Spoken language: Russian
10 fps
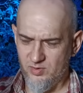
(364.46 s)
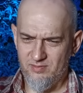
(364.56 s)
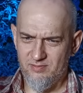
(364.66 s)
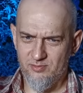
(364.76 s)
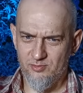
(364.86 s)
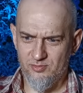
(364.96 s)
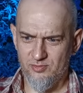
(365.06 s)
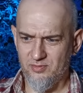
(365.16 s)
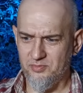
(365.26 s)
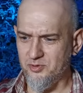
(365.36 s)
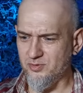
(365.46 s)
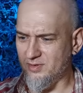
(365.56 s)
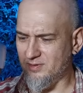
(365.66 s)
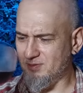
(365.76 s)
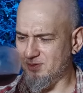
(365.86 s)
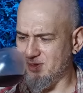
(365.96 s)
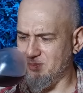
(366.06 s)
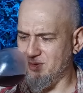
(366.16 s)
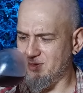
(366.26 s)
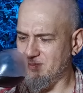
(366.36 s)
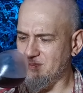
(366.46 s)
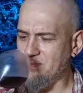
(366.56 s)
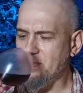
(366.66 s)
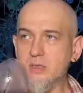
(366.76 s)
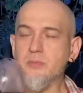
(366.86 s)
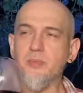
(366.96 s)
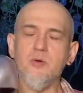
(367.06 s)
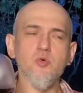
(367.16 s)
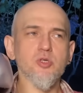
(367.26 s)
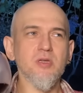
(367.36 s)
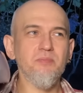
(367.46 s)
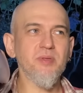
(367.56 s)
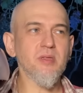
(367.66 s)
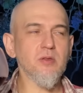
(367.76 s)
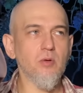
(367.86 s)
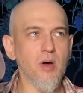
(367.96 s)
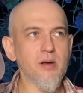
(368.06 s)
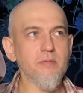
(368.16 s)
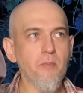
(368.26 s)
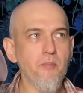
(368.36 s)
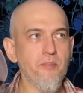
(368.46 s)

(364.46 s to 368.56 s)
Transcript: Да, что это вообще за это самое? Это похоже на пино-нуар,